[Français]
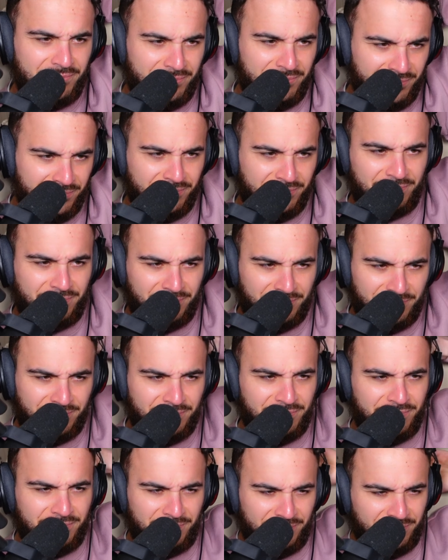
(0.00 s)
hash, pas, de
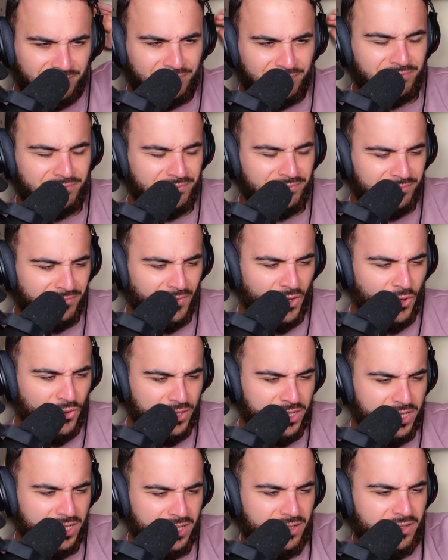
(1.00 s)
principe, de
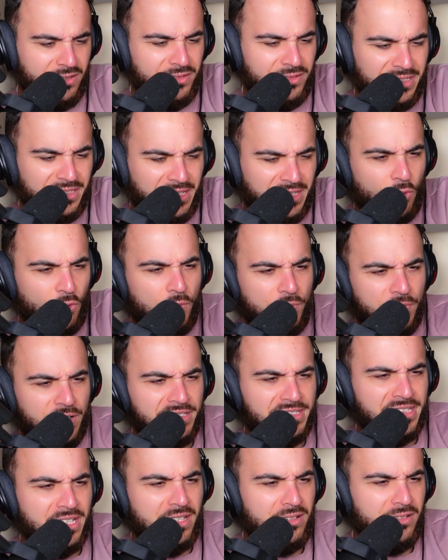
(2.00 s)
oh, Ça, c'est le refrain,
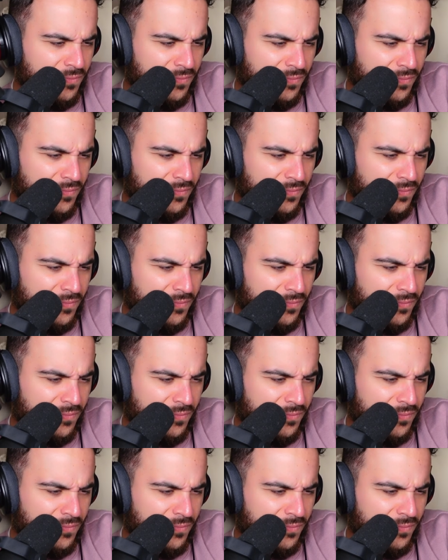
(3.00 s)
ça?